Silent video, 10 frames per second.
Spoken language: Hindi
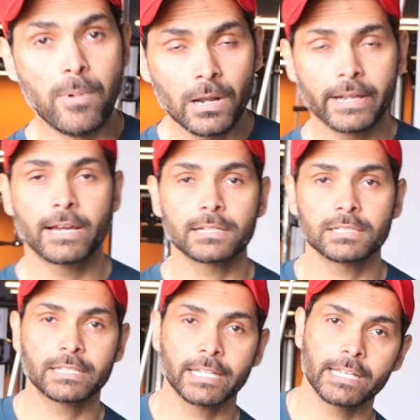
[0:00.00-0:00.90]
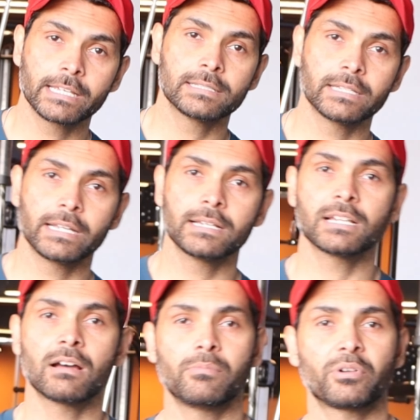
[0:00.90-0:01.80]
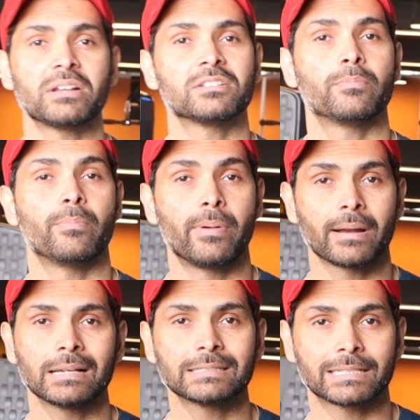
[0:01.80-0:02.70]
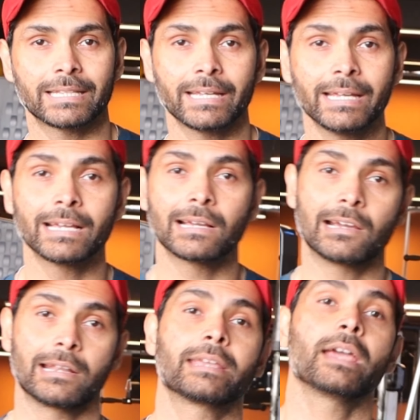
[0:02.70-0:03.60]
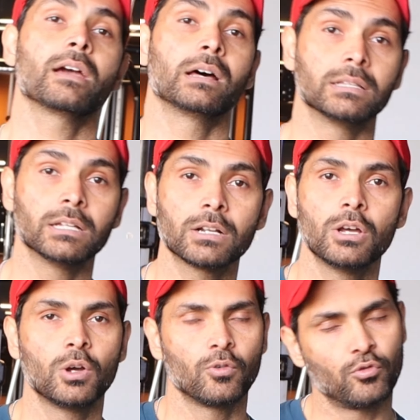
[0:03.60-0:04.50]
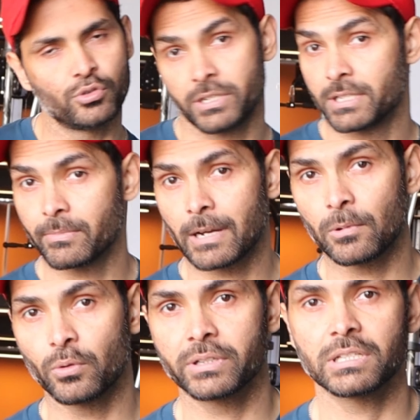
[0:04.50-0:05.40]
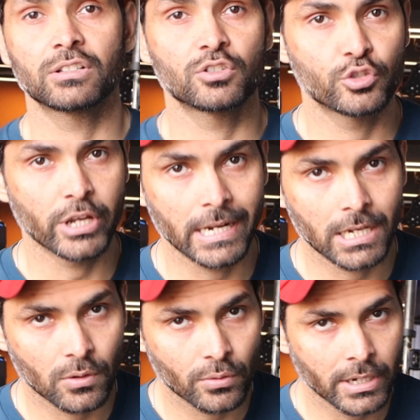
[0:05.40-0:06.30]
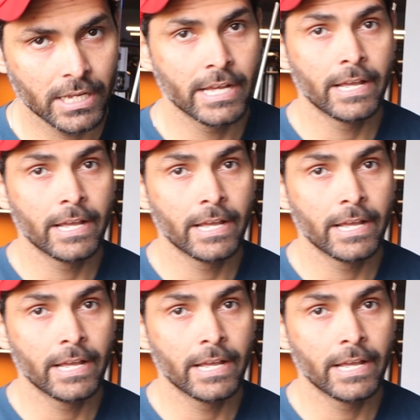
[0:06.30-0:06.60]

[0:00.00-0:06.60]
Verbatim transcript: बिल्ड कर सकते हैं किस तरीके से आप ट्राइसेप बना सकते हैं घर के अंदर वो चीज़ें मैं आप लोगों के साथ शेयर करूँगा